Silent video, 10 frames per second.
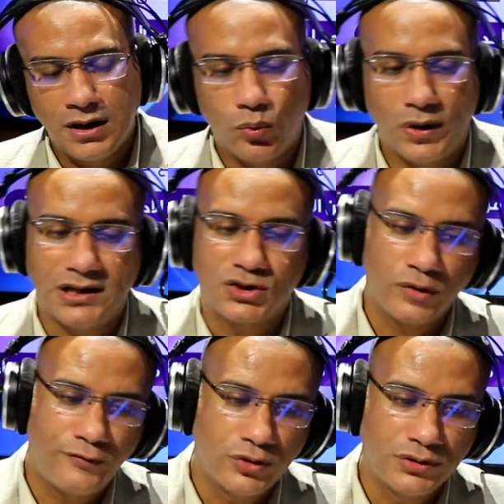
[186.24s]

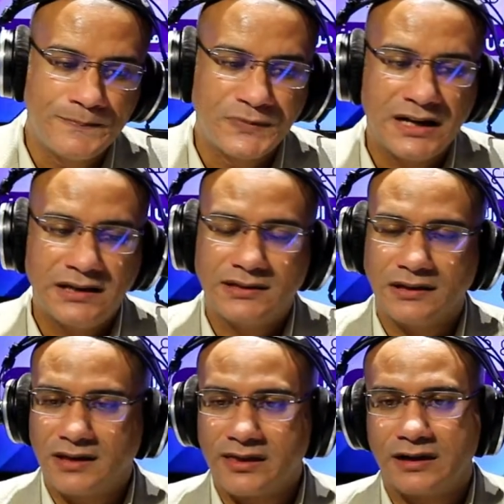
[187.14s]
والسفن
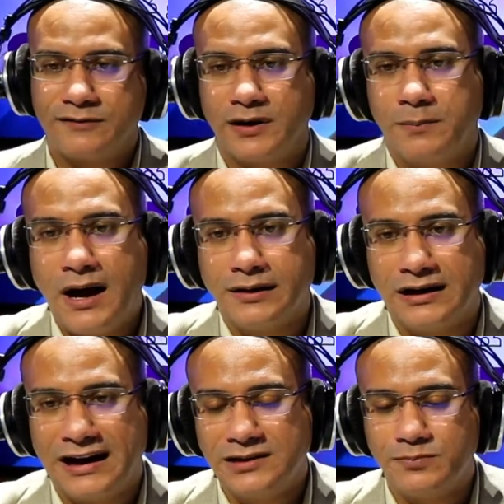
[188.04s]
تنتظر في البحر
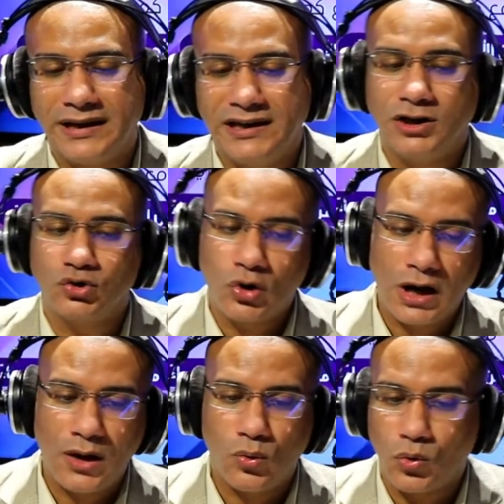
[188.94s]
لغاية ما يجي
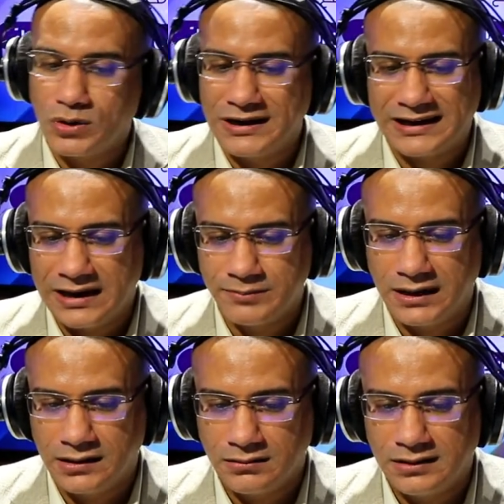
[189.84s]
دورها وكل الكلام
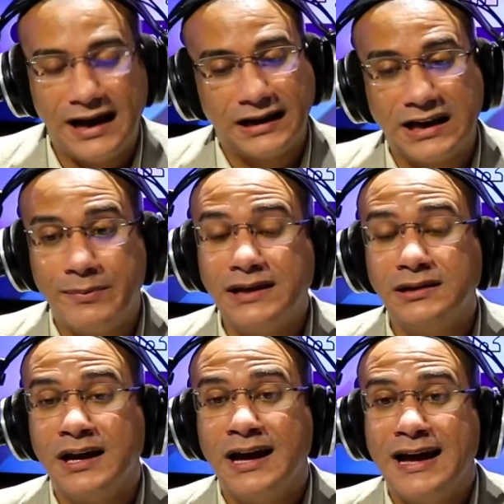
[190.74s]
ده لا
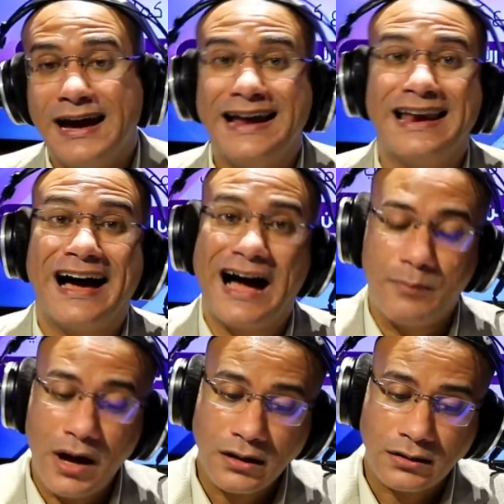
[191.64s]
كمان
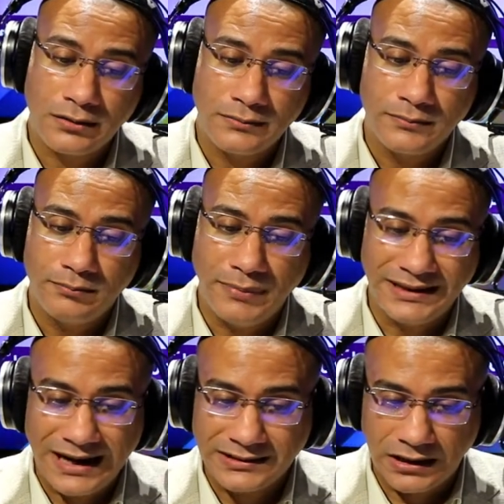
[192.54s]
الأعماق
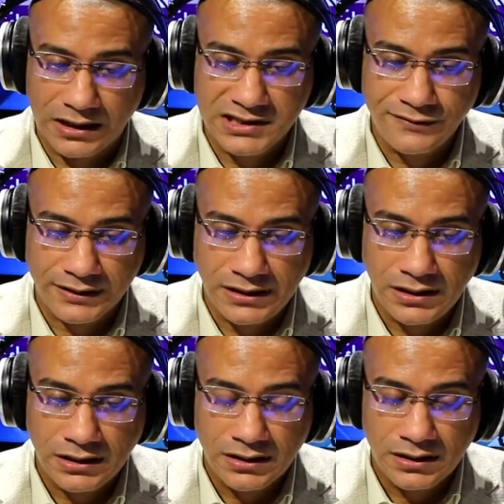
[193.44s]
بتاعة الأرصفة
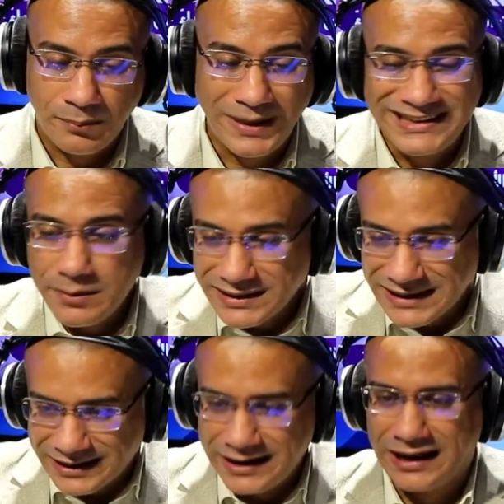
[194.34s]
دي بيتم
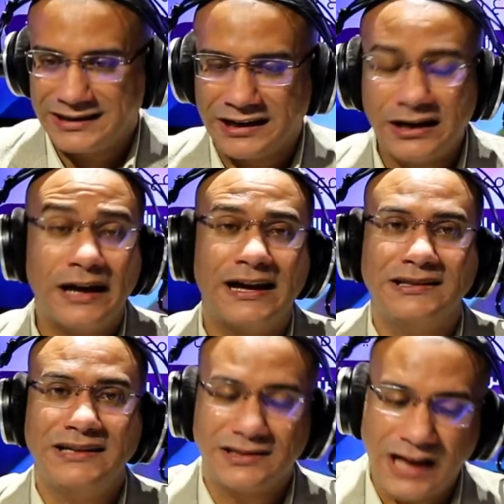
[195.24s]
تكريكها تكريكها
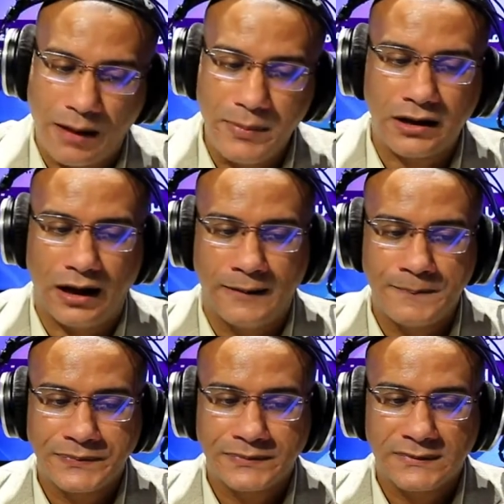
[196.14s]
يعني تعميقها
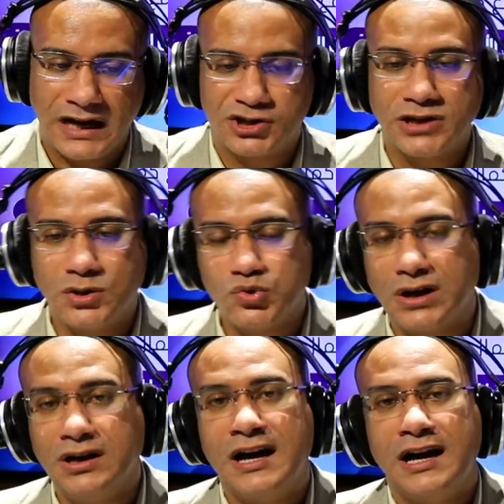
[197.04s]
علشان
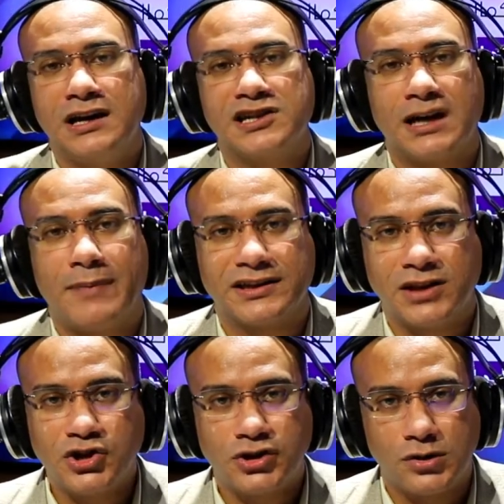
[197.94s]
توصل ل
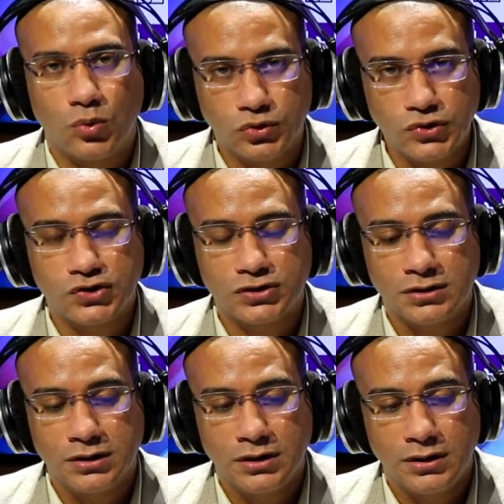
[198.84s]
17.5 ونص
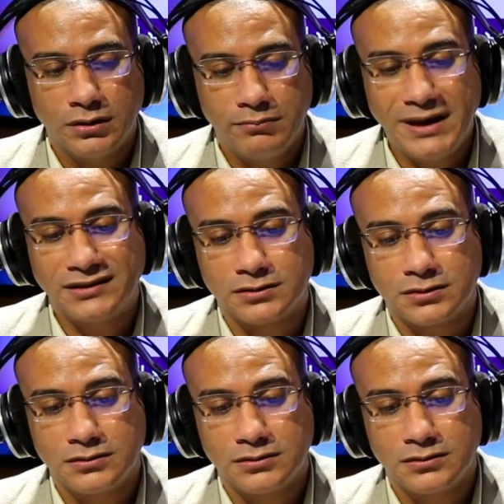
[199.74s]
متر